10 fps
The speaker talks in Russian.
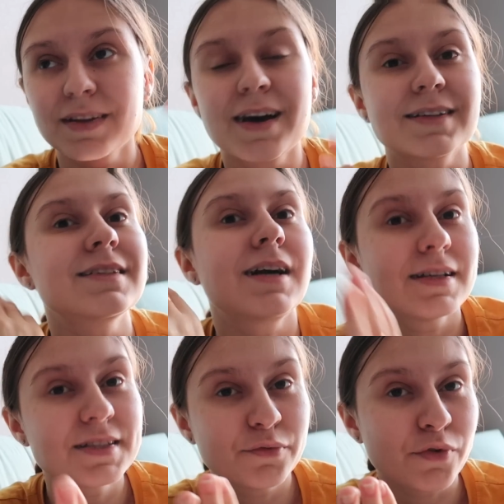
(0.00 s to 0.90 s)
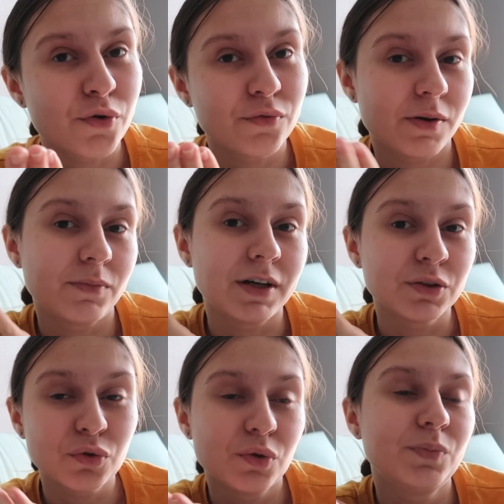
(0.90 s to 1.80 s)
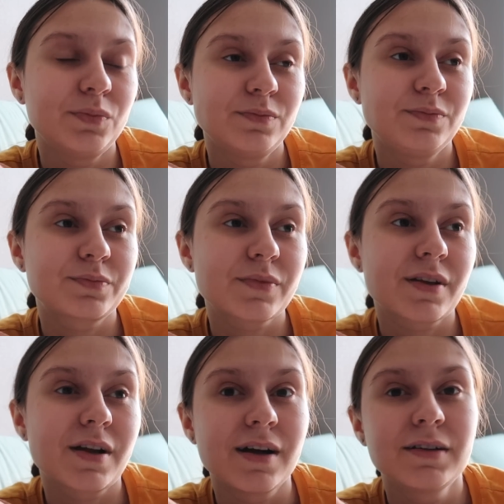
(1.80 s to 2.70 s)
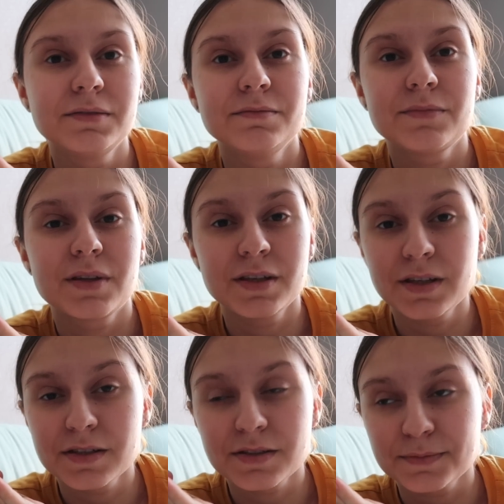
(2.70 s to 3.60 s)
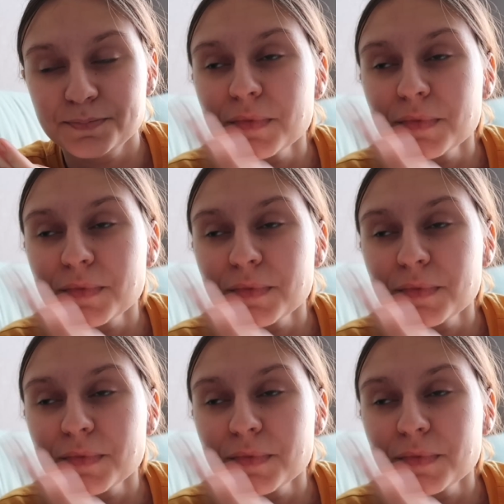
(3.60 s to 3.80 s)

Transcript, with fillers: рассказываю вам о том, как есть.